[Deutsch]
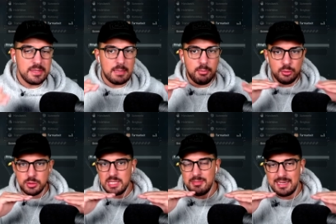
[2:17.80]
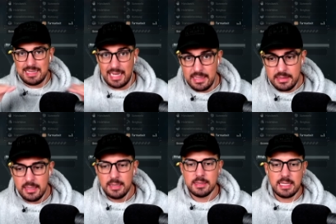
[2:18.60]
dieser Bonus immer gleich.
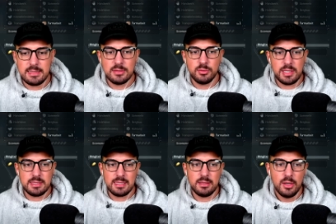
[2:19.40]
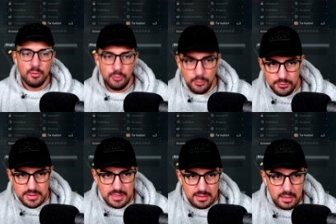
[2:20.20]
Das heißt also, du hättest dann
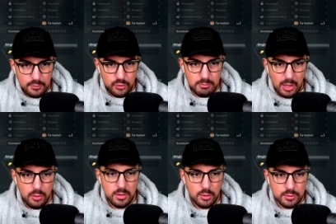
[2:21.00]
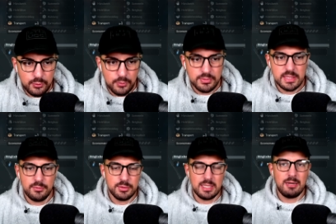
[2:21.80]
50 für Mau und 50
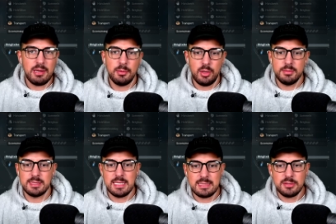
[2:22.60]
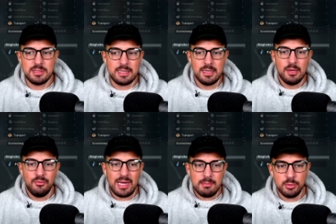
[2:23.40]
für Celeray bekommen. Das heißt also, dein
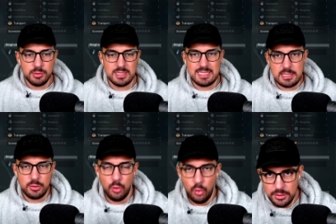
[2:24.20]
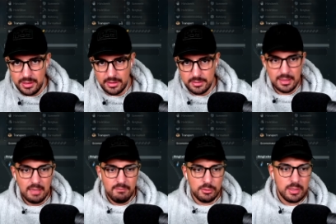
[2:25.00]
Fangbonus ist jetzt 100.
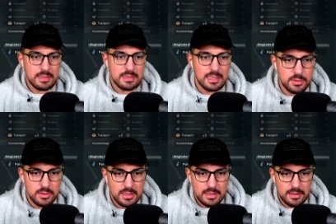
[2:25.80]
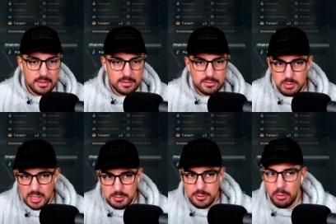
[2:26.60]
Wenn du jetzt also äh, zum
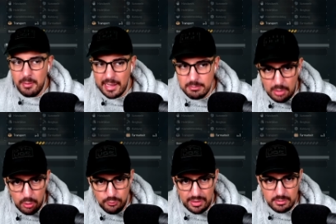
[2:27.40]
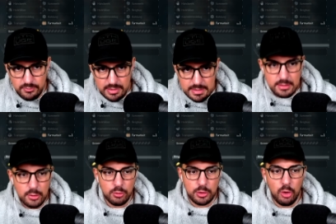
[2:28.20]
Beispiel nochmal einen Mau fangen willst
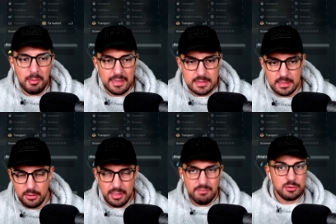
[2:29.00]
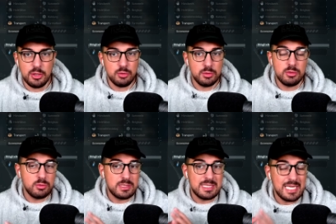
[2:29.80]
oder nochmal einen Celeray, was du ja schon
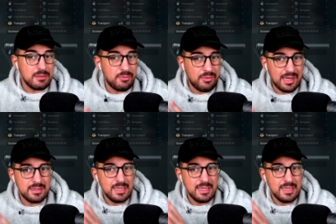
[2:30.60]
zu zehnfach